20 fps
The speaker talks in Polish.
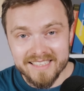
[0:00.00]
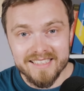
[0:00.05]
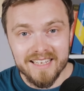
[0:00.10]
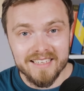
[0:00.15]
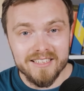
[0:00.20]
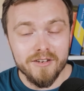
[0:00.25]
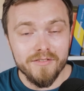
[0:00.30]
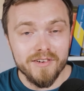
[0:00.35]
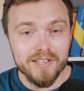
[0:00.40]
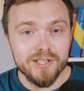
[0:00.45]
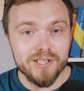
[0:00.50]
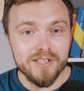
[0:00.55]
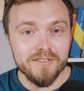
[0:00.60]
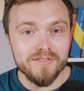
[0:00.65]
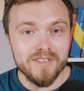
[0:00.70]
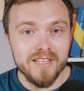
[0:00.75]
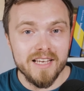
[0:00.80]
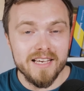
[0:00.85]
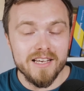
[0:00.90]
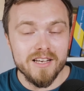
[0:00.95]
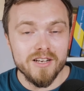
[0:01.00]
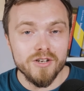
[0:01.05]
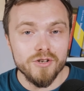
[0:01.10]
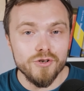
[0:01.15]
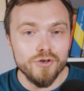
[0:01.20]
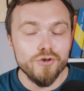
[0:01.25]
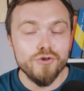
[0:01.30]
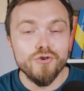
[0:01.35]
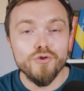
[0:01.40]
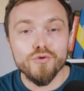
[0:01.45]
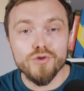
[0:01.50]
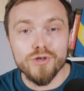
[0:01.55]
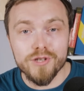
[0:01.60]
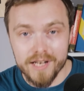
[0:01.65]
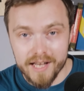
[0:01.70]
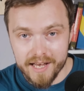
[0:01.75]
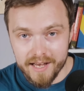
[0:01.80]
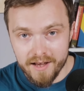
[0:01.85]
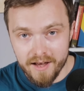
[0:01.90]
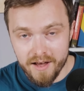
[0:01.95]
znajdować się w tej
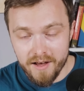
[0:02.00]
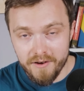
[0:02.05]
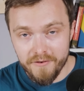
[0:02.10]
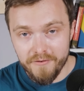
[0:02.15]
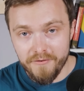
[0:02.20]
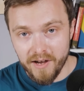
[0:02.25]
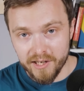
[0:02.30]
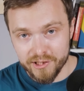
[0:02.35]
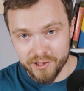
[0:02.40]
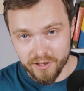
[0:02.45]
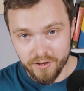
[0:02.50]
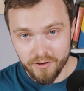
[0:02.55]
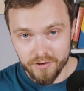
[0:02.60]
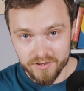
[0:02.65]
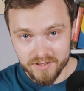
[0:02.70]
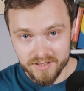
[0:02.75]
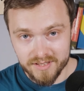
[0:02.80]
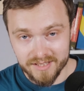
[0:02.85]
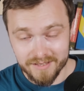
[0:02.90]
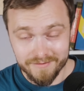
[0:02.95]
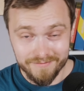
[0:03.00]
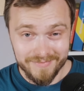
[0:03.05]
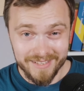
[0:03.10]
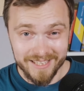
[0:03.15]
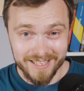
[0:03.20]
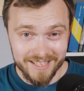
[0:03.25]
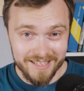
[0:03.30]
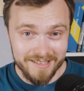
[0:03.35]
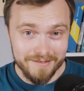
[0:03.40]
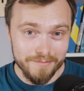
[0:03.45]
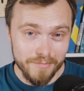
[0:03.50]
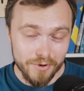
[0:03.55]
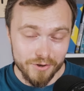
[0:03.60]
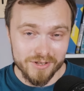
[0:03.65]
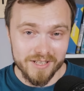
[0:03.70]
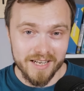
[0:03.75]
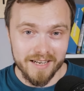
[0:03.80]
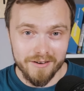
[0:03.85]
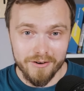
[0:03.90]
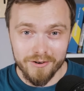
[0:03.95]
nudnej fazie hossy, jeśli
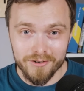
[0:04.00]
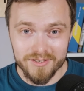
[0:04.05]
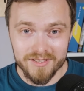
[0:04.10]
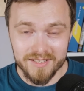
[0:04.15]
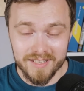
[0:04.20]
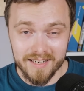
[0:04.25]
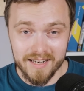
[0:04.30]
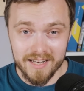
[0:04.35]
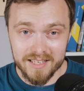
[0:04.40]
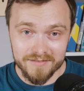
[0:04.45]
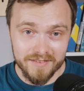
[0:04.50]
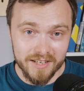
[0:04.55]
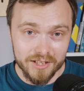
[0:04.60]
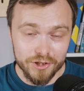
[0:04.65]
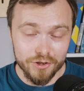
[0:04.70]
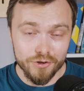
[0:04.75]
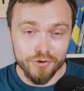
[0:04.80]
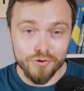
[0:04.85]
można hossę nazwać